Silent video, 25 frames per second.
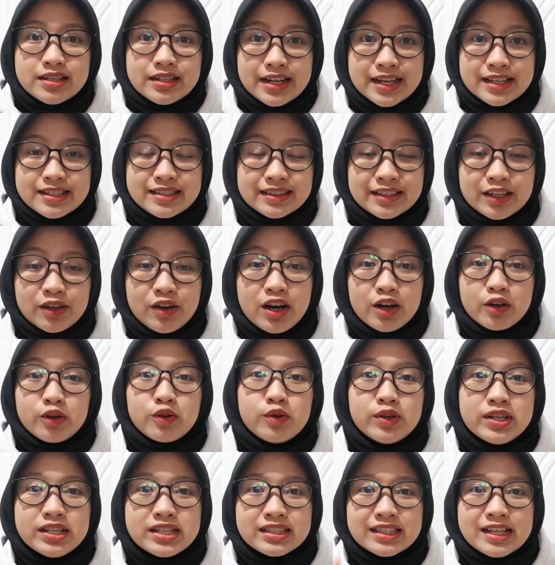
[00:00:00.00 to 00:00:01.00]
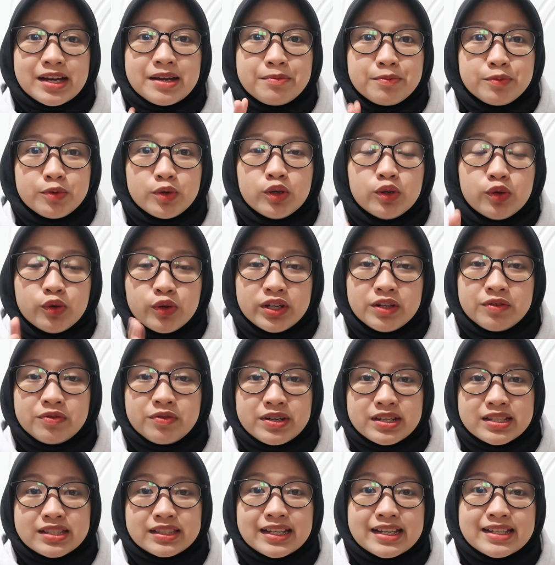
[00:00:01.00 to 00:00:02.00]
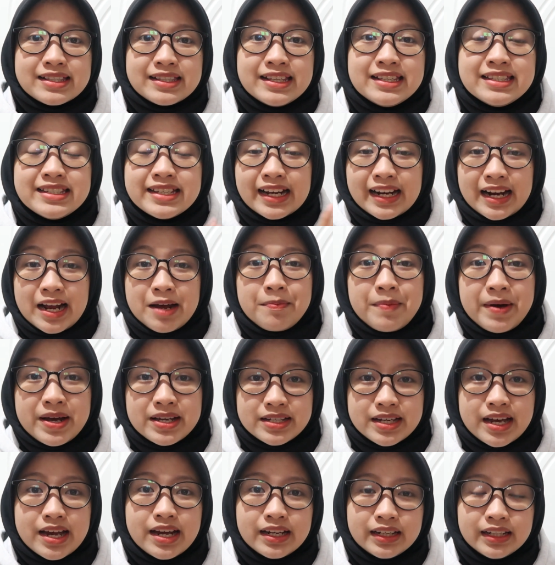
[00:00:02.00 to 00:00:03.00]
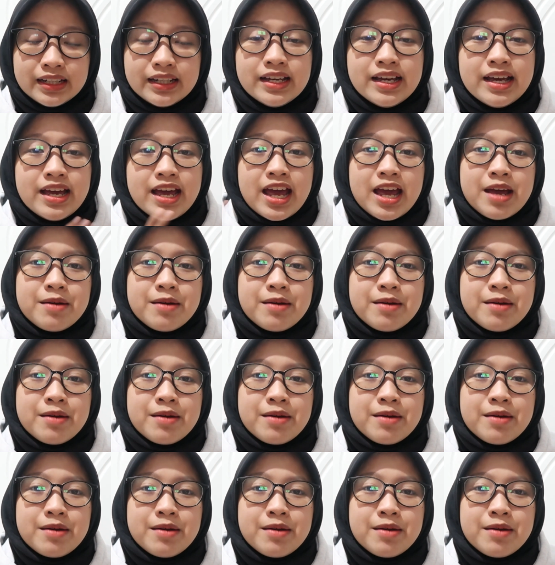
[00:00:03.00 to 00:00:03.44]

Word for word: Nah, setahu aku Istanbul Universitas Jarah Pasha ini